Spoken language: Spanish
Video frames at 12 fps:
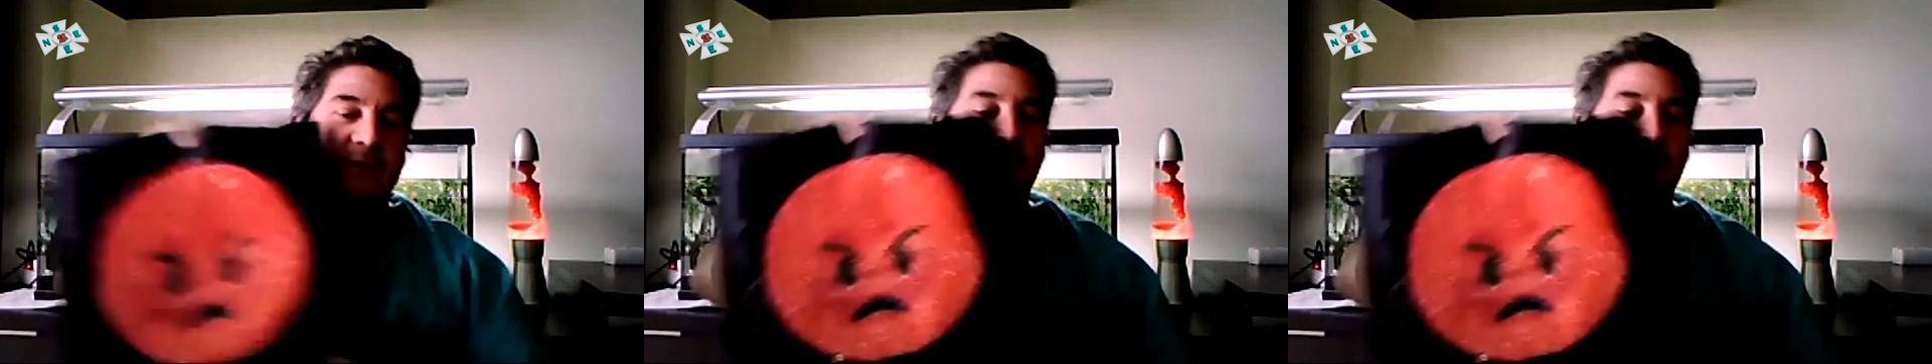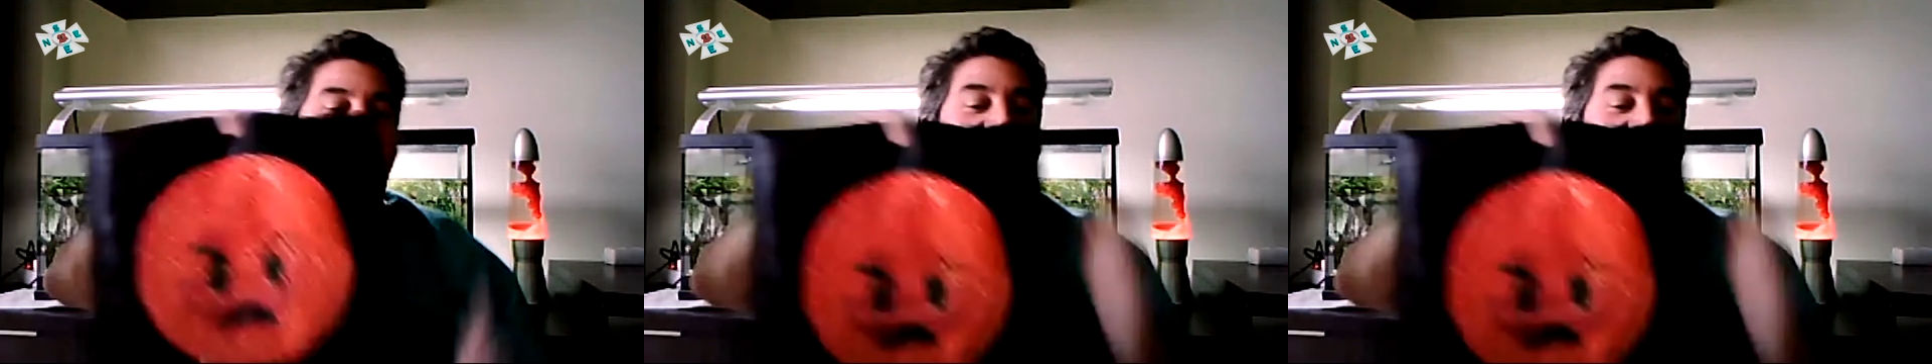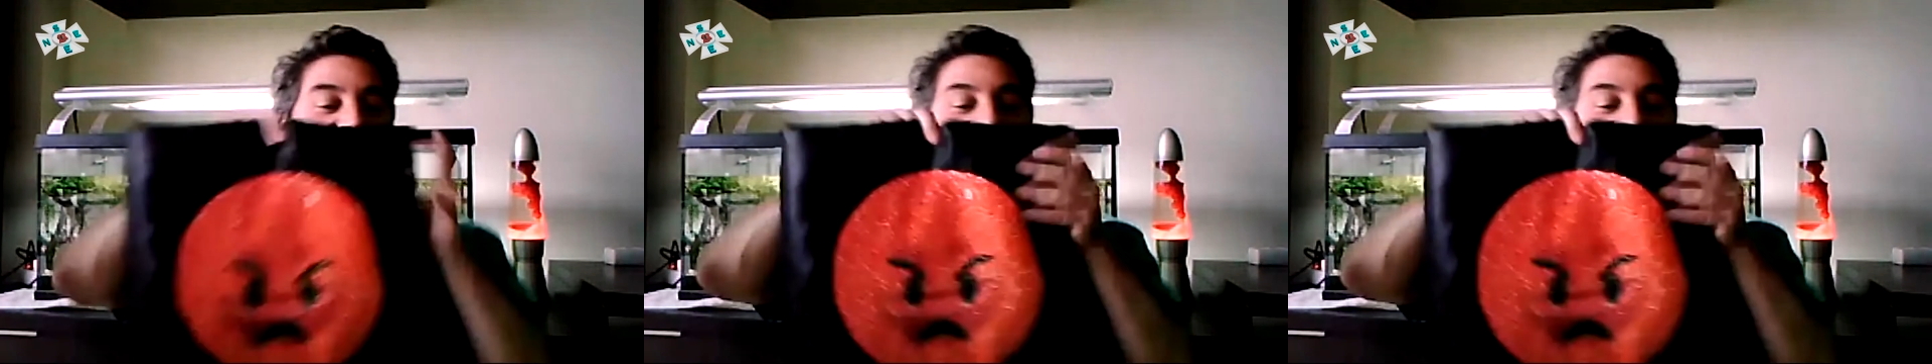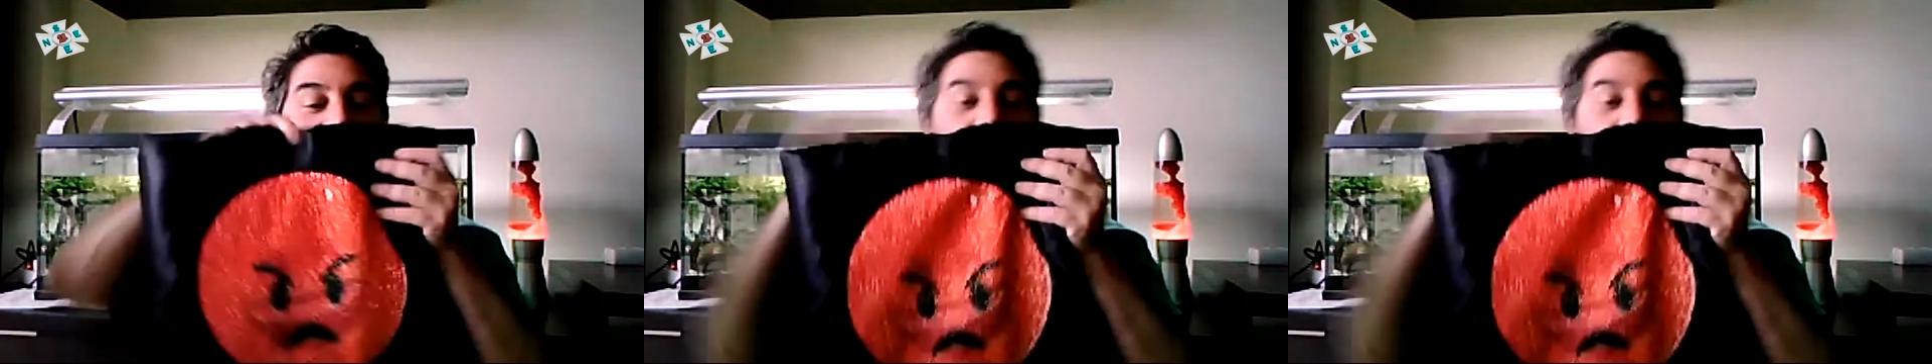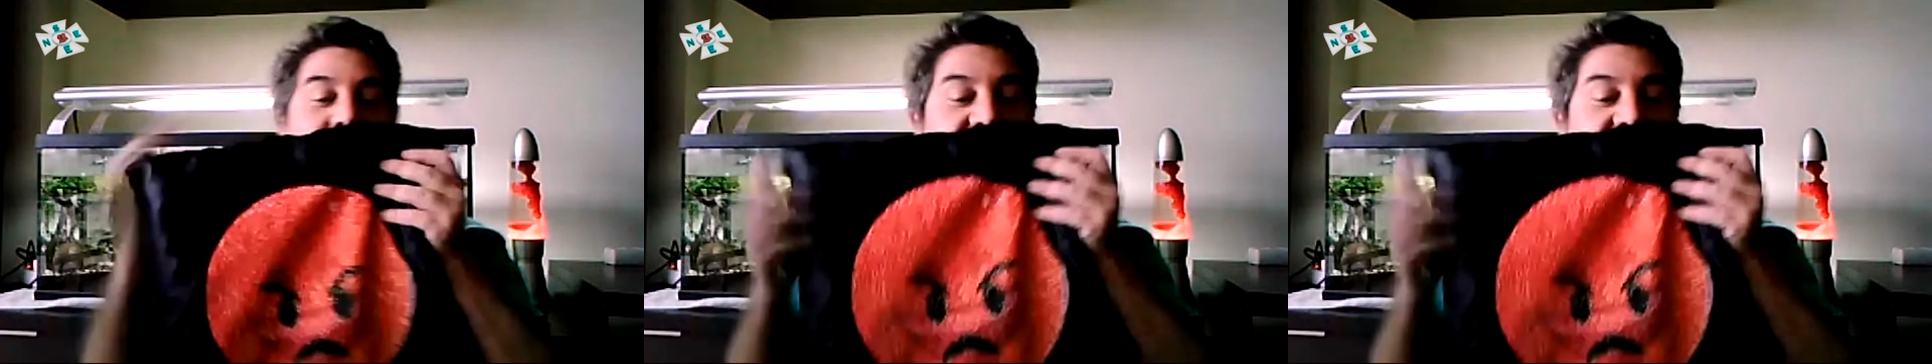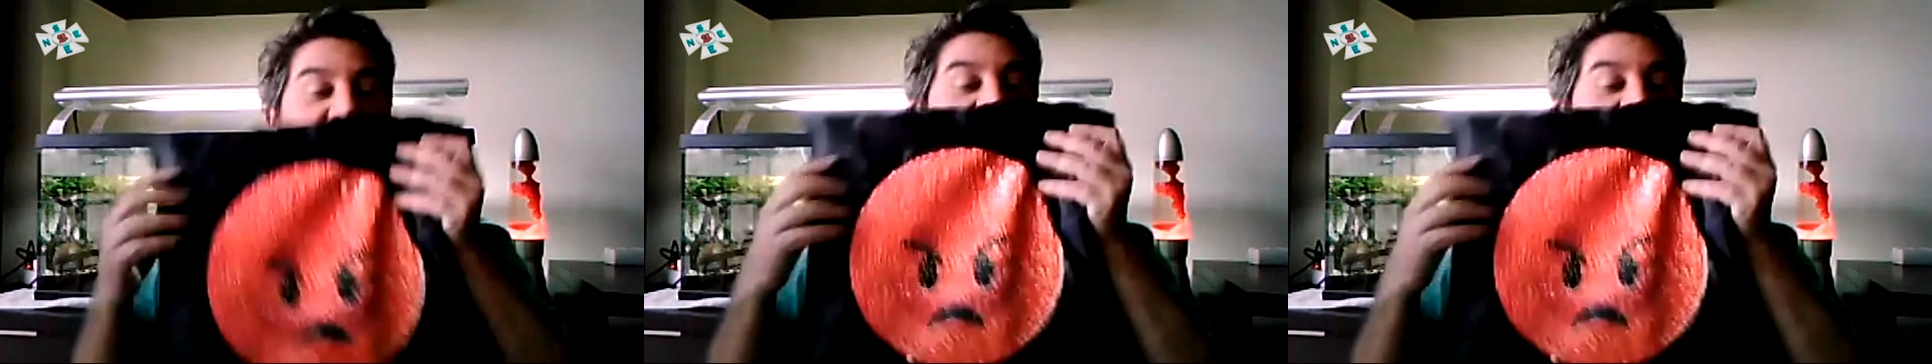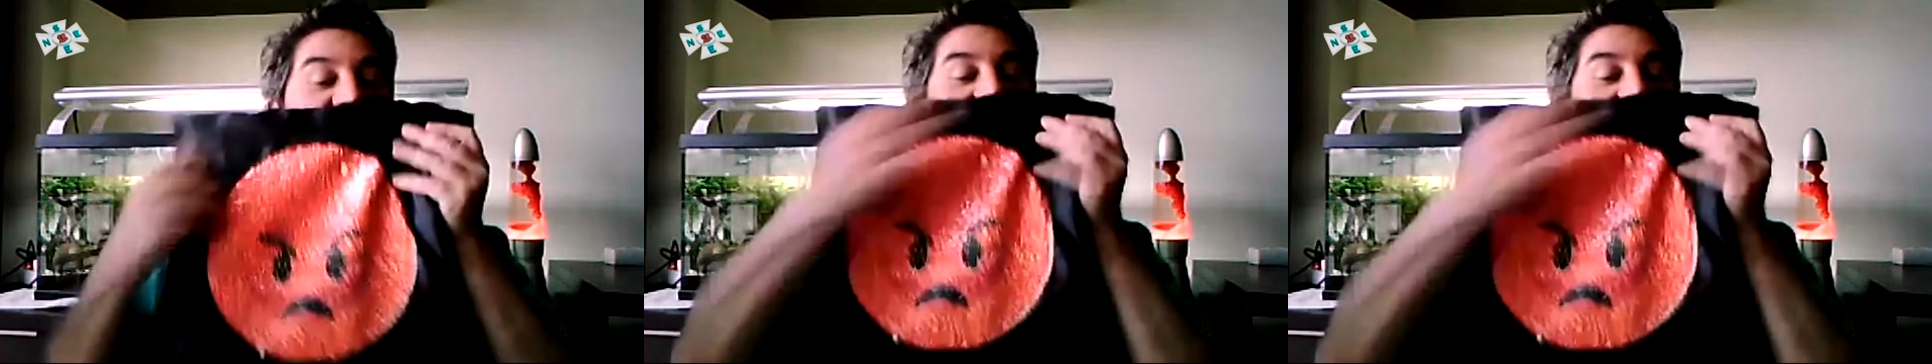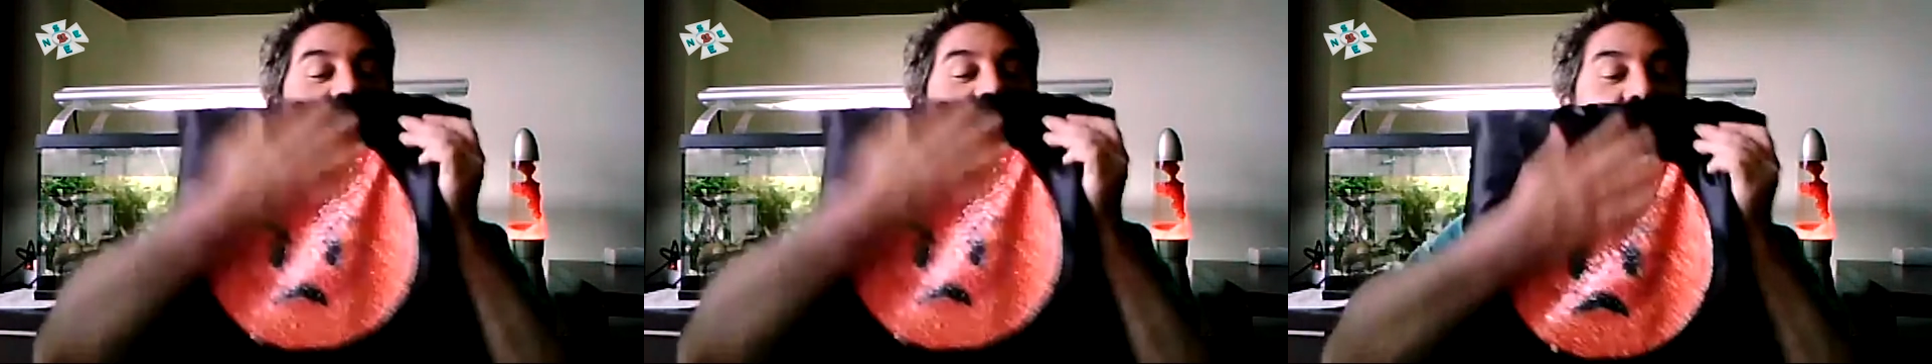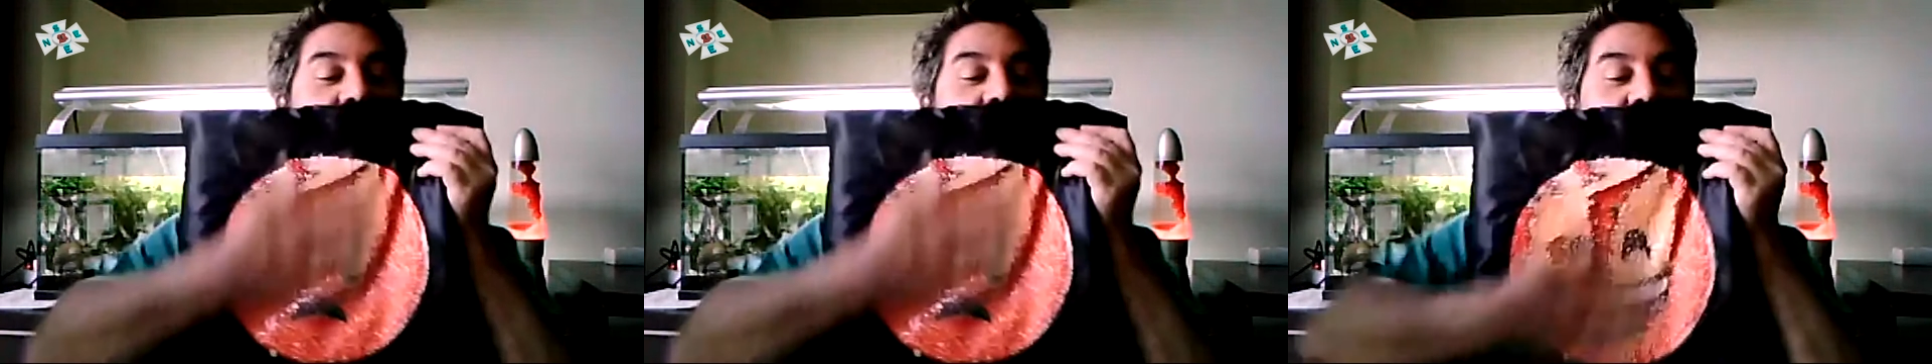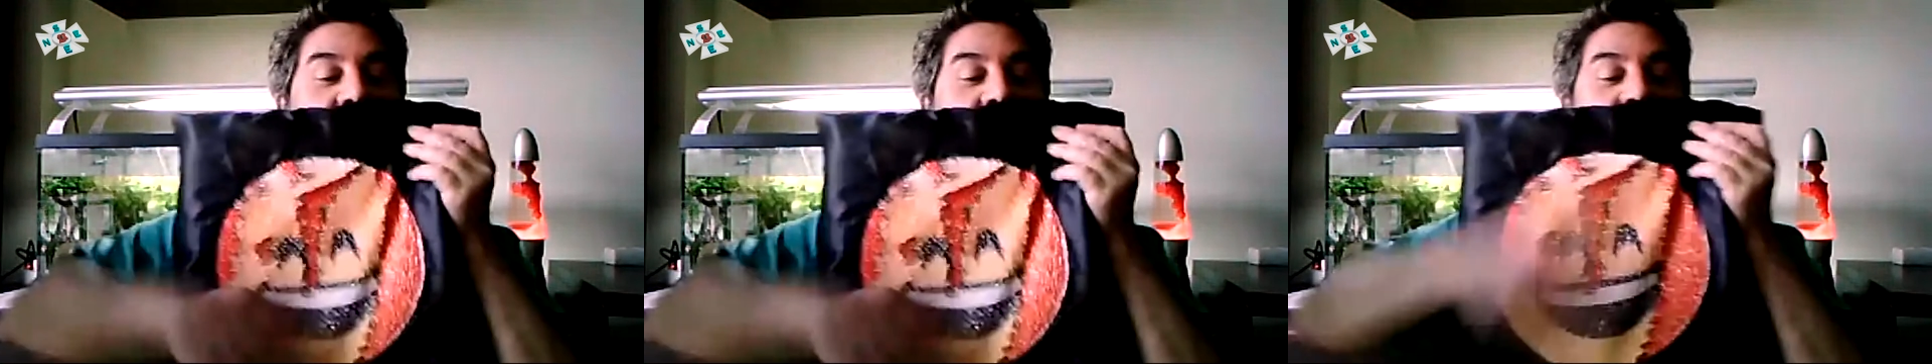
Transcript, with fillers: simplemente pasemos de esto